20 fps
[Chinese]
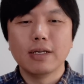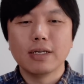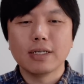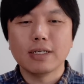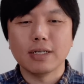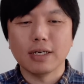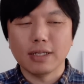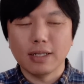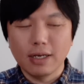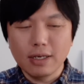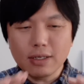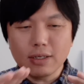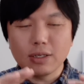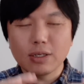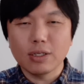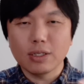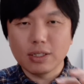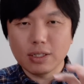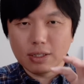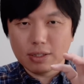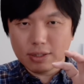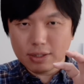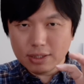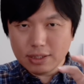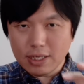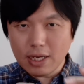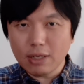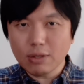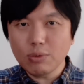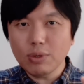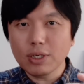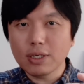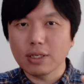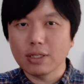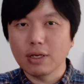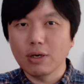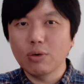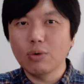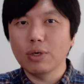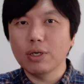可能相对可
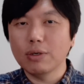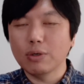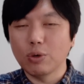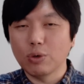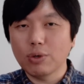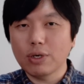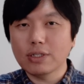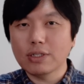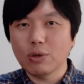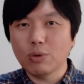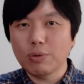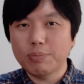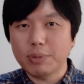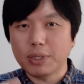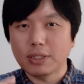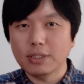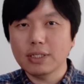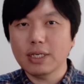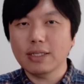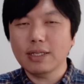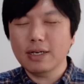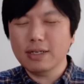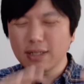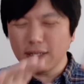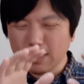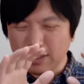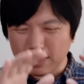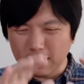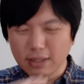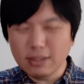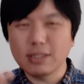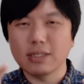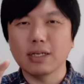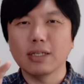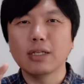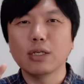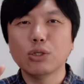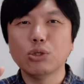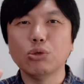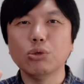能会有一段时间会平静但是它整体
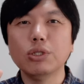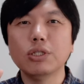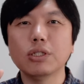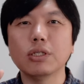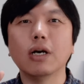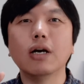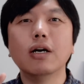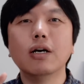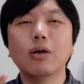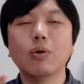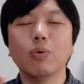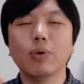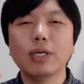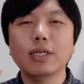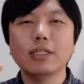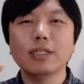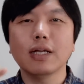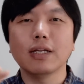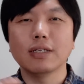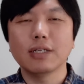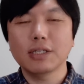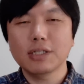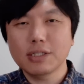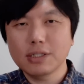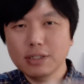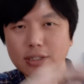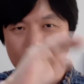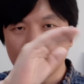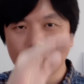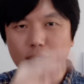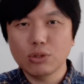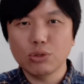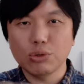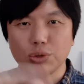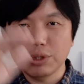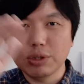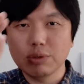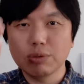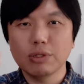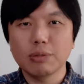上那个趋势，我一直讲这个事情的这个趋
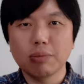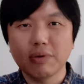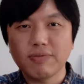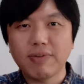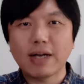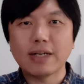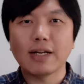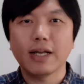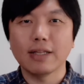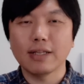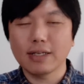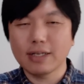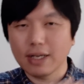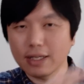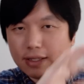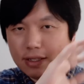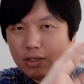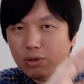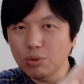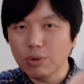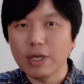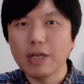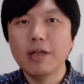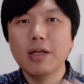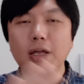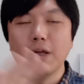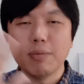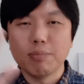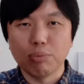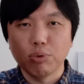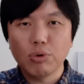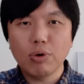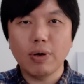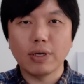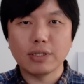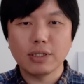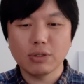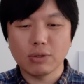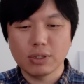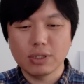势就是这么发展，那肯定会不断
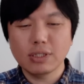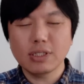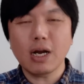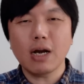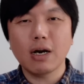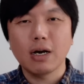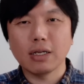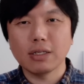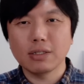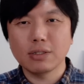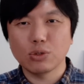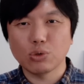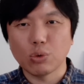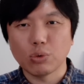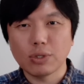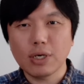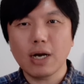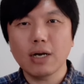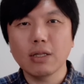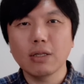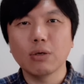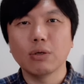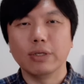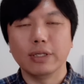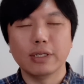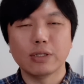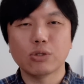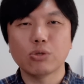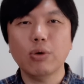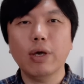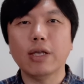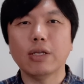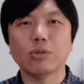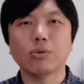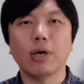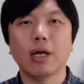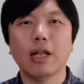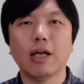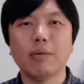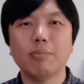往前走。账啊，总账要也得算一
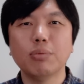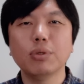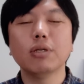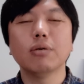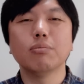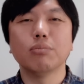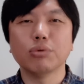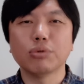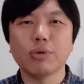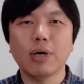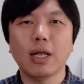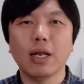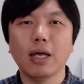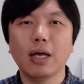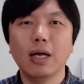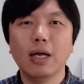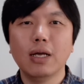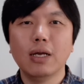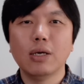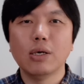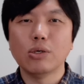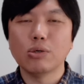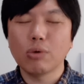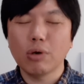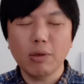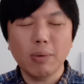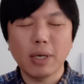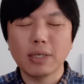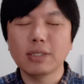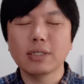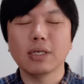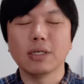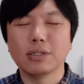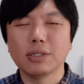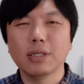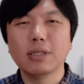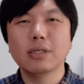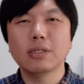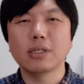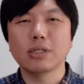算了，不能不算了。中国老百姓也
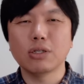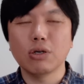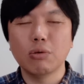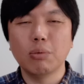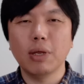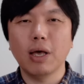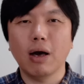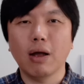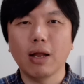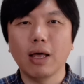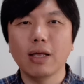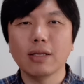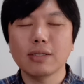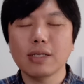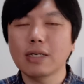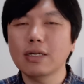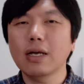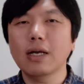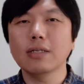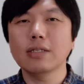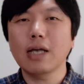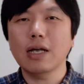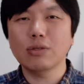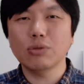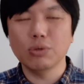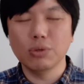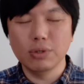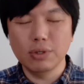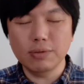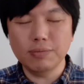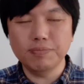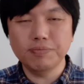真的是受不了了，再这样下去，